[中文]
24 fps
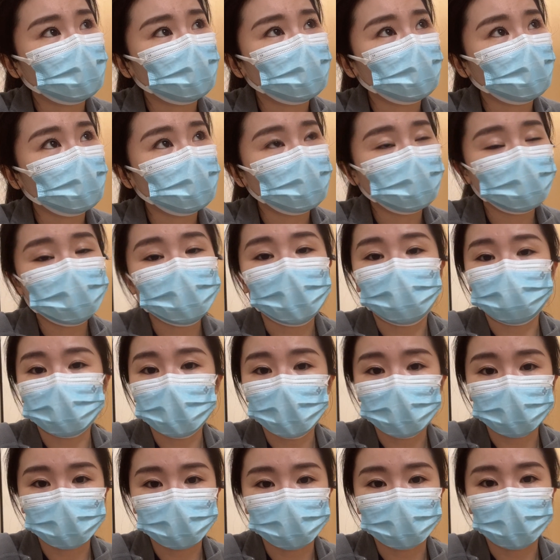一早
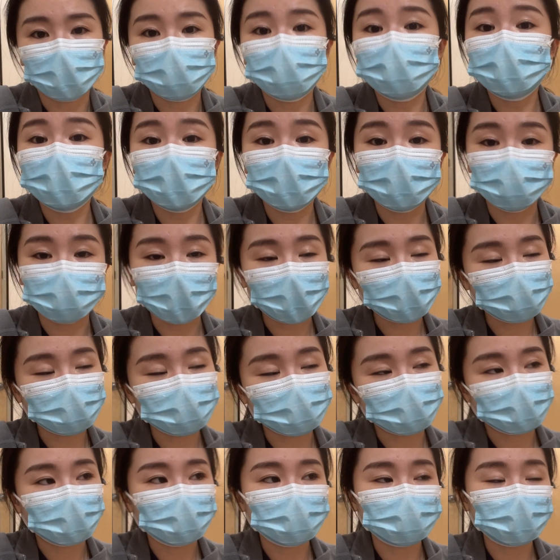上起来，因为今天礼拜
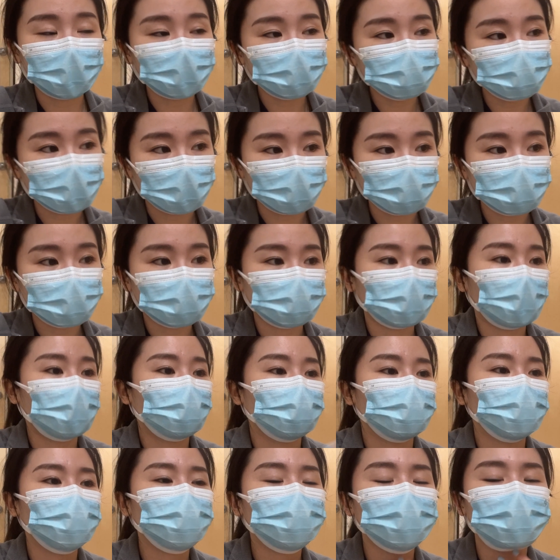二啊，礼拜一早上起来
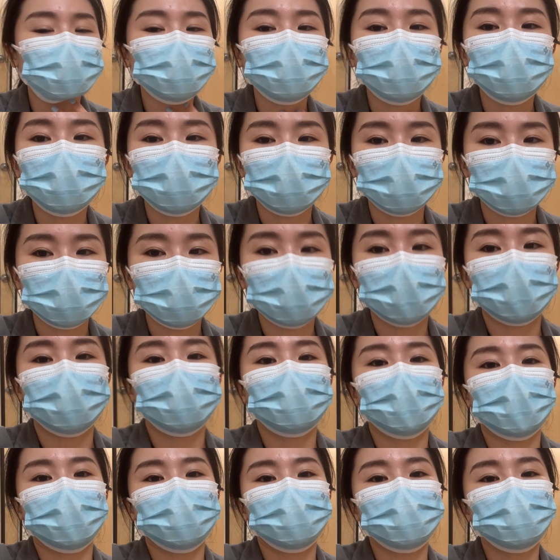我就觉得我喉咙怪
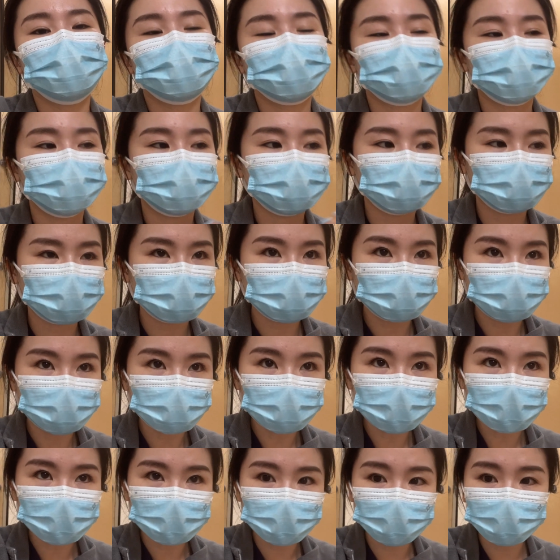怪的，
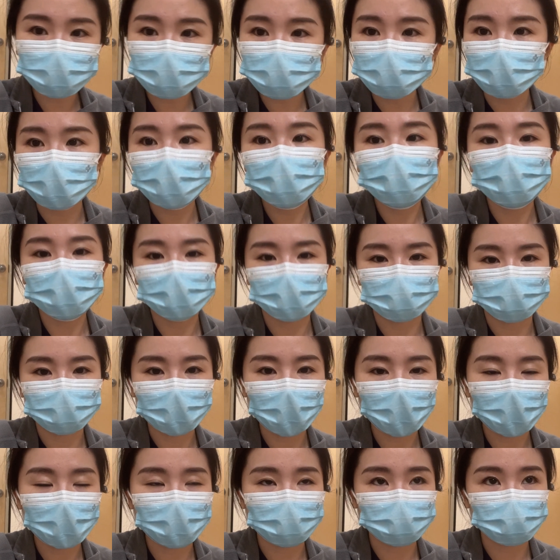但是我又很
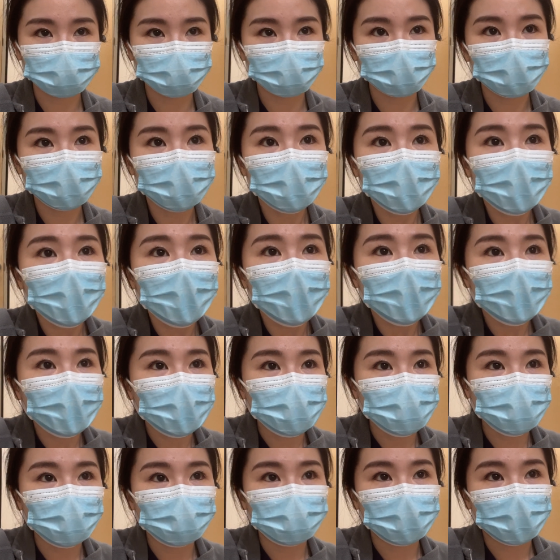怕说
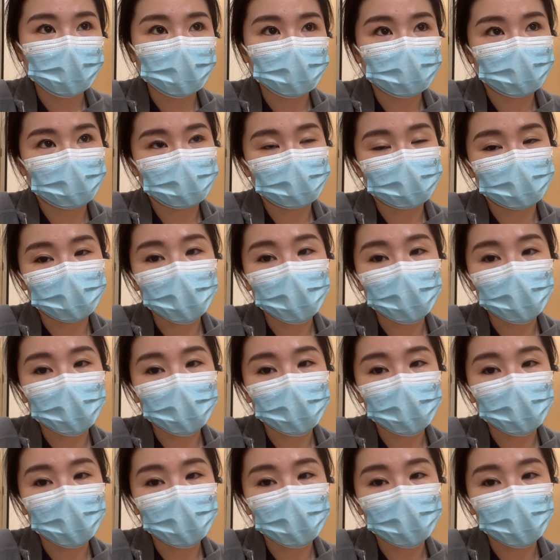会不会是